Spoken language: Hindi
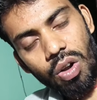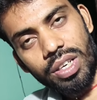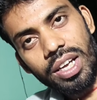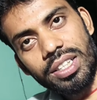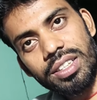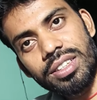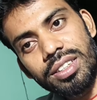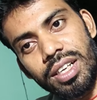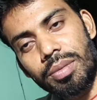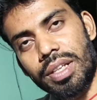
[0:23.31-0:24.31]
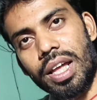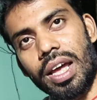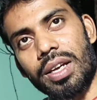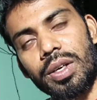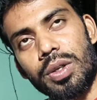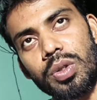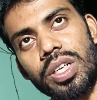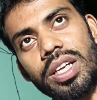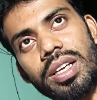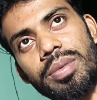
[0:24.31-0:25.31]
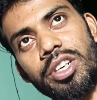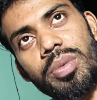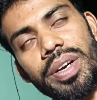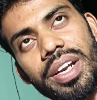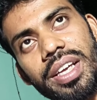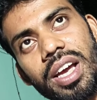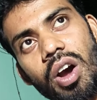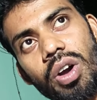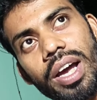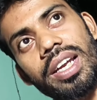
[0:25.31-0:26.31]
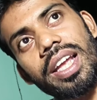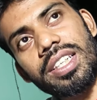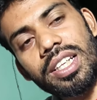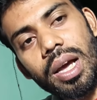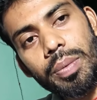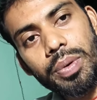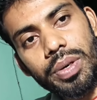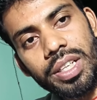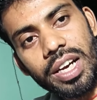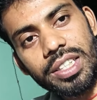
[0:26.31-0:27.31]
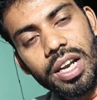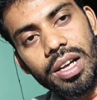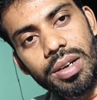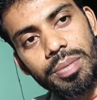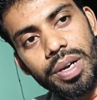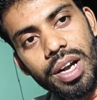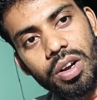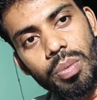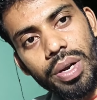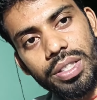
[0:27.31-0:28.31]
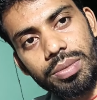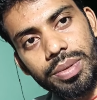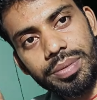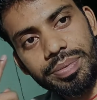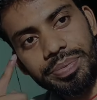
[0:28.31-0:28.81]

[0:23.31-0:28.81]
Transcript: और क्या चीज़ नहीं मिलता है चलिए वीडियो में बने रहिए और आगे लिया चलते हैं आपको आधारशिला पटना कॉम्प्लेक्स में